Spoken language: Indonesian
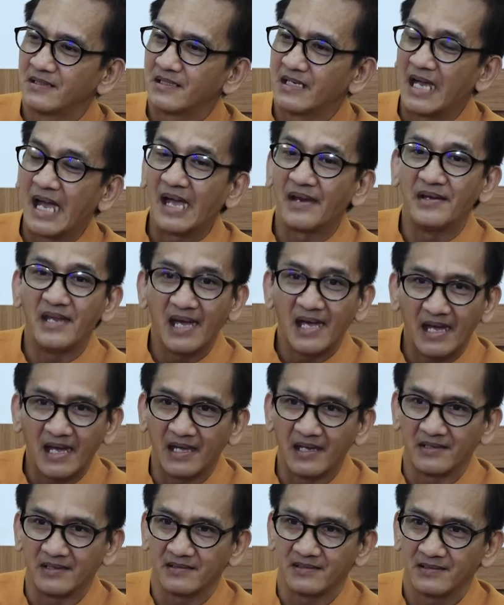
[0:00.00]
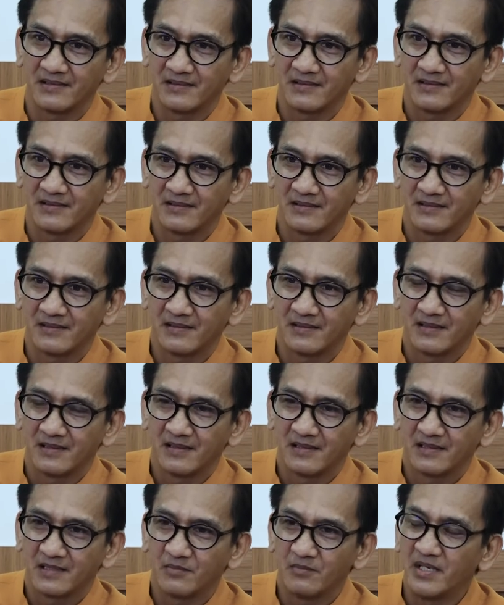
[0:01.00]
keadaan
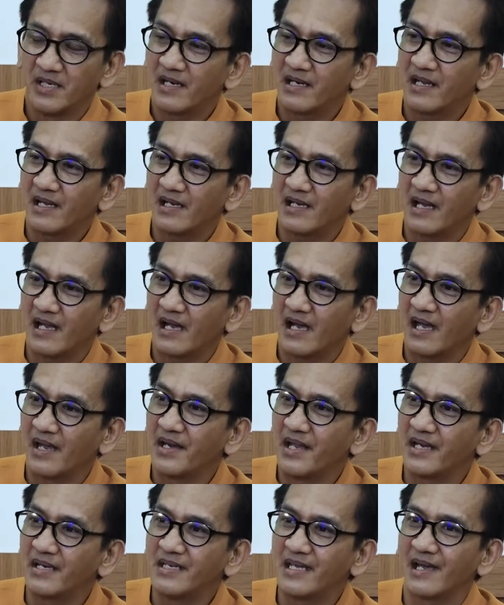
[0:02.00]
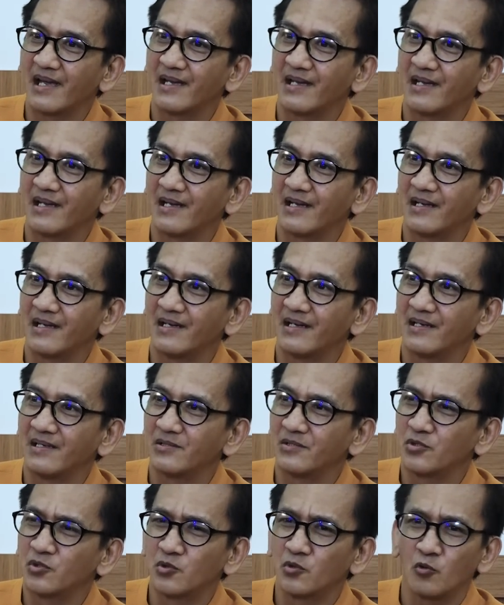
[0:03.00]
sebenarnya keadaan yang
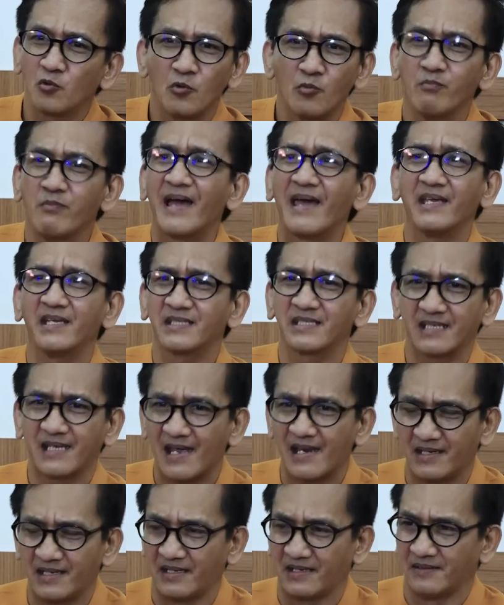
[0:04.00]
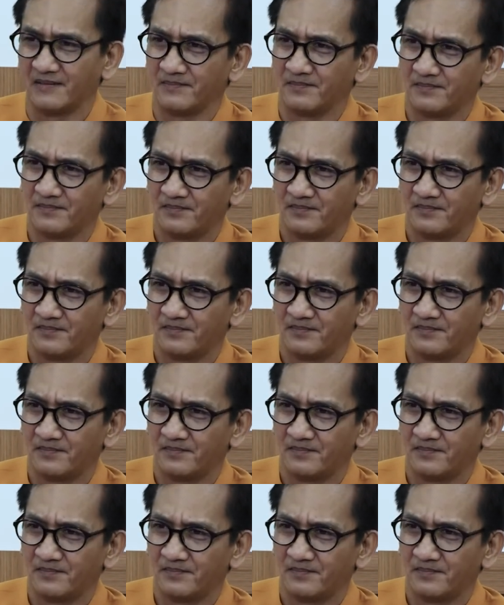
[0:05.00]
cukup baik sekali.